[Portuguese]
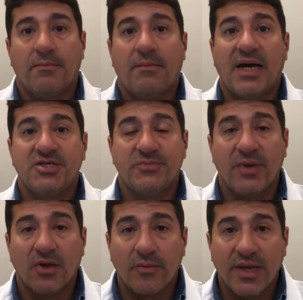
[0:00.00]
Mas
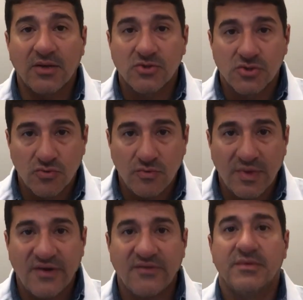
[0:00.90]
pelo menos
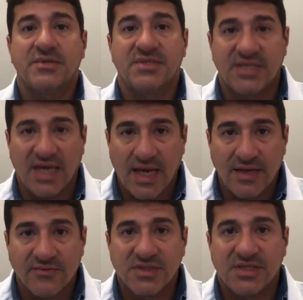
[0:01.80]
uma
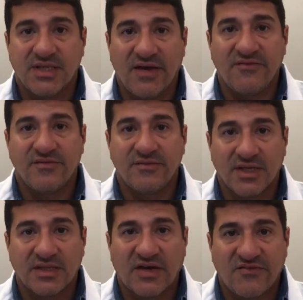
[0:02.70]
série você deve
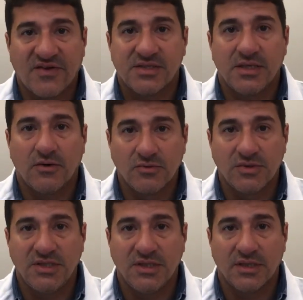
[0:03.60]
tentar fazer ao
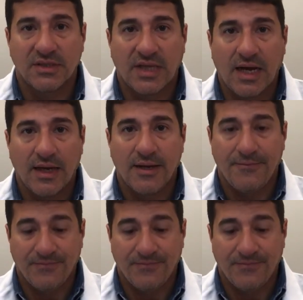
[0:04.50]
dia, tá?